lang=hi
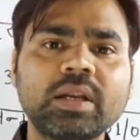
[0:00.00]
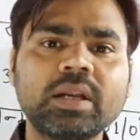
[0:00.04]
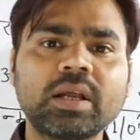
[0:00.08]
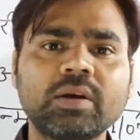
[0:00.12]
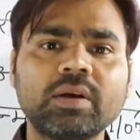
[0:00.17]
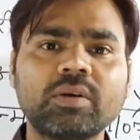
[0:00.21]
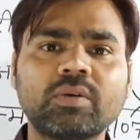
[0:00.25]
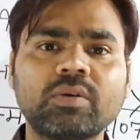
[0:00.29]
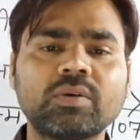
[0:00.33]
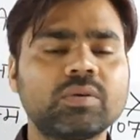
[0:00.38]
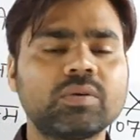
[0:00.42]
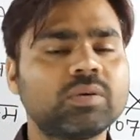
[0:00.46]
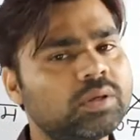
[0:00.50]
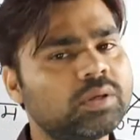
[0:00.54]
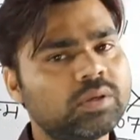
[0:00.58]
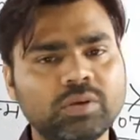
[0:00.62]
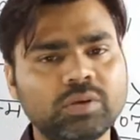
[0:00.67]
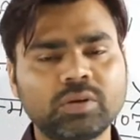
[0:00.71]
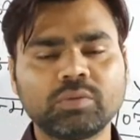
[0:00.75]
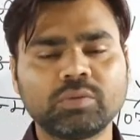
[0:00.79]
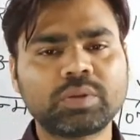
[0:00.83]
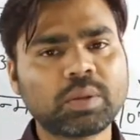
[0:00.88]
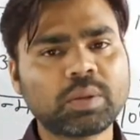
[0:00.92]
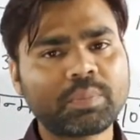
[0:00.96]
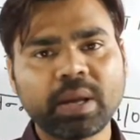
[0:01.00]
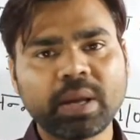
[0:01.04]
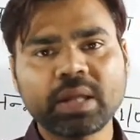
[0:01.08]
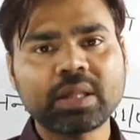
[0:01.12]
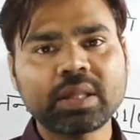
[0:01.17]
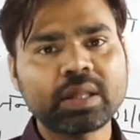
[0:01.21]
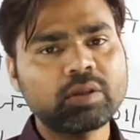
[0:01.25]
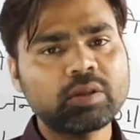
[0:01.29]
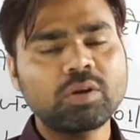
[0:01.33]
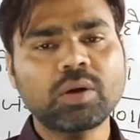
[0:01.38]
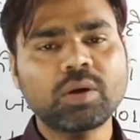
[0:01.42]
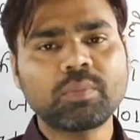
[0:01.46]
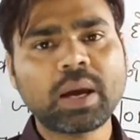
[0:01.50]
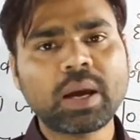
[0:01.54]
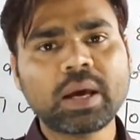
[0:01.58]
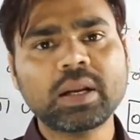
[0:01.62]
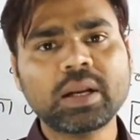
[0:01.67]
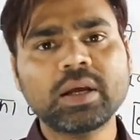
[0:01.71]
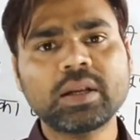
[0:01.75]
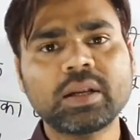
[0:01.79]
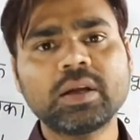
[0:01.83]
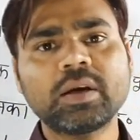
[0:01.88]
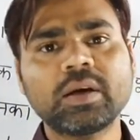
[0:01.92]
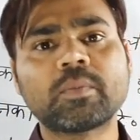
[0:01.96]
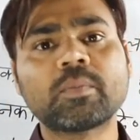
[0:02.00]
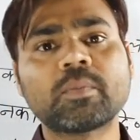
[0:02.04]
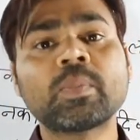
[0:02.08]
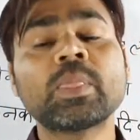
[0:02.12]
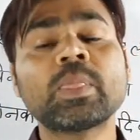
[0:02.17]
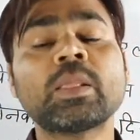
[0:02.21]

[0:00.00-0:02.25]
रहे हो यूट्यूब से पैसा तो कमा रहे हैं ना